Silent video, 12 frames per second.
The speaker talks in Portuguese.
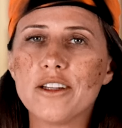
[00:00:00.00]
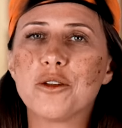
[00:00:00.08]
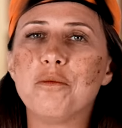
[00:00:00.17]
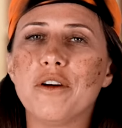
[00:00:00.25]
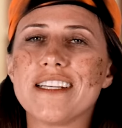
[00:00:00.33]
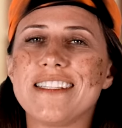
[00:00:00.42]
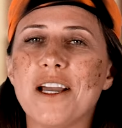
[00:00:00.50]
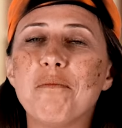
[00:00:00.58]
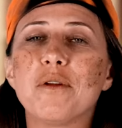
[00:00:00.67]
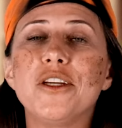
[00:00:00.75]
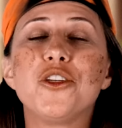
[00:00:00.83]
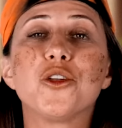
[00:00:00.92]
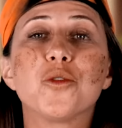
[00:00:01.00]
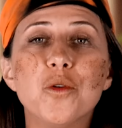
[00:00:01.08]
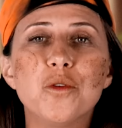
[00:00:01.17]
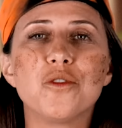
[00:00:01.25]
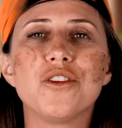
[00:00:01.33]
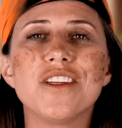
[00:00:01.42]
ótimo exemplo e
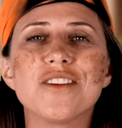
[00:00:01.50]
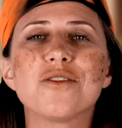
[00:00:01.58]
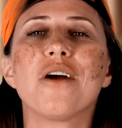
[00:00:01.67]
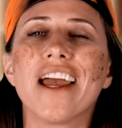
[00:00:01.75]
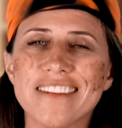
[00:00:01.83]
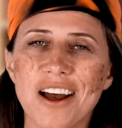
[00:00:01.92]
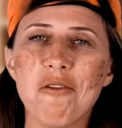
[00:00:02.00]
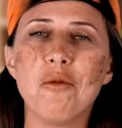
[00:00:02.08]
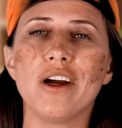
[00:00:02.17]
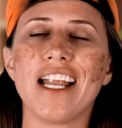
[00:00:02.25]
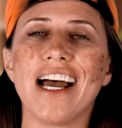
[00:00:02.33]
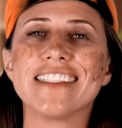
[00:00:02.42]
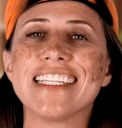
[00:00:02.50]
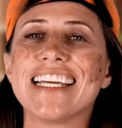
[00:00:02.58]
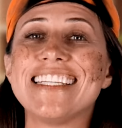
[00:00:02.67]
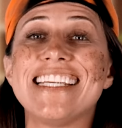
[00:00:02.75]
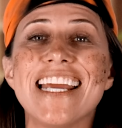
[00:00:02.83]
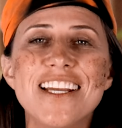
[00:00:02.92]
estudo disso é dar uma olhada
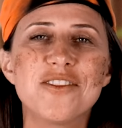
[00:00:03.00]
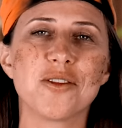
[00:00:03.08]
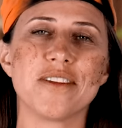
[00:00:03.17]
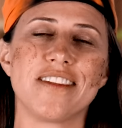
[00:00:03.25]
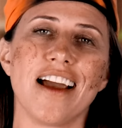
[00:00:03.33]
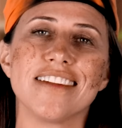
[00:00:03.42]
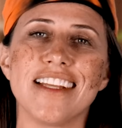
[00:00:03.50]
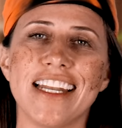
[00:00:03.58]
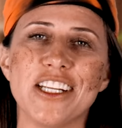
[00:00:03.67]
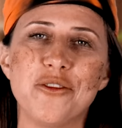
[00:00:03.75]
nas redes sociais da